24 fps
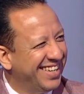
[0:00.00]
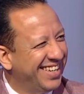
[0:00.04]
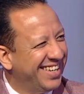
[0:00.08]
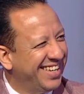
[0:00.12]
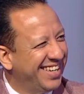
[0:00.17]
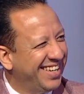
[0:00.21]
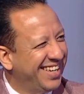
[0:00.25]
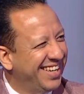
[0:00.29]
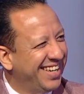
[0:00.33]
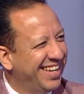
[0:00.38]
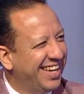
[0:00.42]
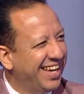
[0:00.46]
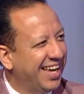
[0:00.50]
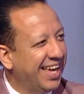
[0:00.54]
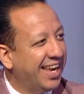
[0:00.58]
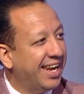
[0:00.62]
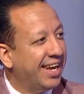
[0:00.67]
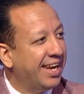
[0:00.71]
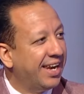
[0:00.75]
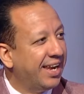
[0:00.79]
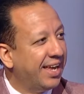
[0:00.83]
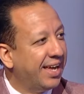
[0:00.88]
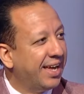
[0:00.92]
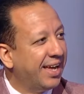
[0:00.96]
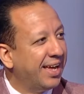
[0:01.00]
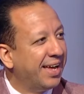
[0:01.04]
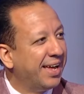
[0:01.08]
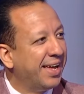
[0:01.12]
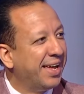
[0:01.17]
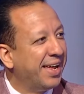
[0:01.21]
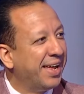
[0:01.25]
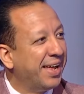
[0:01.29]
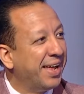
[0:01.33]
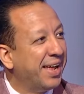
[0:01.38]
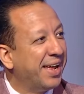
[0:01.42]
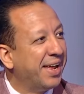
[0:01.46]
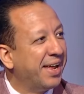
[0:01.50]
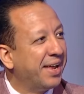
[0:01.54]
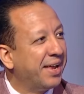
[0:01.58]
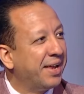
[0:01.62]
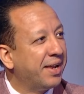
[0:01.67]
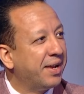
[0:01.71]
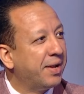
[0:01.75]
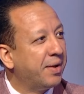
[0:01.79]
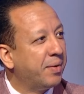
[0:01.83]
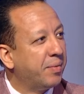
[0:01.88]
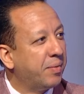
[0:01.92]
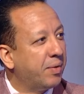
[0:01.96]
انا انا ما استاذنتش ابني
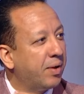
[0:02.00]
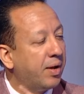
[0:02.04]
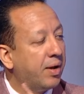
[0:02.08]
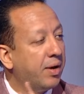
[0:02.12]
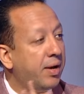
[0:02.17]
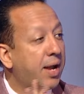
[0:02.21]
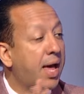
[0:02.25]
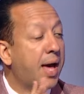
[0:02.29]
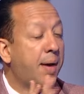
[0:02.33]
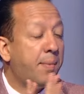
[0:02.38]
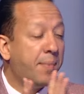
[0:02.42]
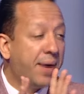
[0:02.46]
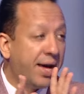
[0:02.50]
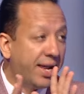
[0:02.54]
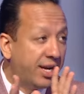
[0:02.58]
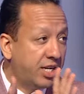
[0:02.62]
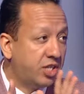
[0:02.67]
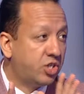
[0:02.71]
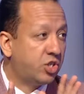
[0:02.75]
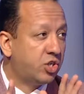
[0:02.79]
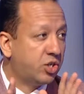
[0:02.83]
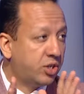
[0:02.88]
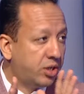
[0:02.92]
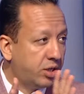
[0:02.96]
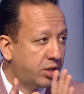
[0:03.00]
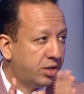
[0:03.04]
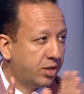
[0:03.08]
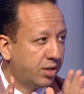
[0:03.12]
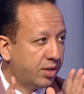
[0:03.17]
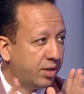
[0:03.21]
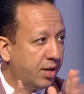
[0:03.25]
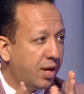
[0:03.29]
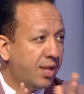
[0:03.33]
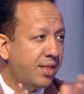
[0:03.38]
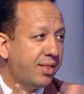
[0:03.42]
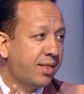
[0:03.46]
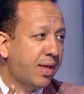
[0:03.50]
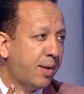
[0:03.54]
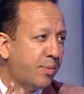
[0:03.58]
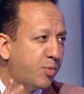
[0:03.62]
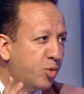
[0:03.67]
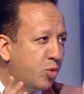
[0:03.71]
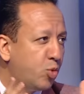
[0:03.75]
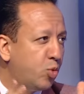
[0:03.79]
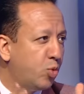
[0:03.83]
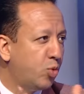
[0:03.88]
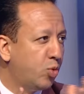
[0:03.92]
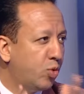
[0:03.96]
عشان اقولها لا معلش انت
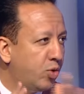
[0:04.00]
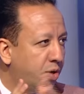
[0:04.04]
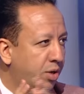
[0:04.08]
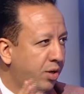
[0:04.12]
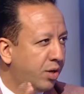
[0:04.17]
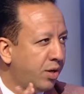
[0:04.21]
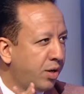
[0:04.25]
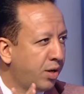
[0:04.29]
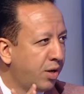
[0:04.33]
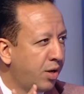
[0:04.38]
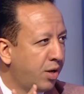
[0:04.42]
ابوه انا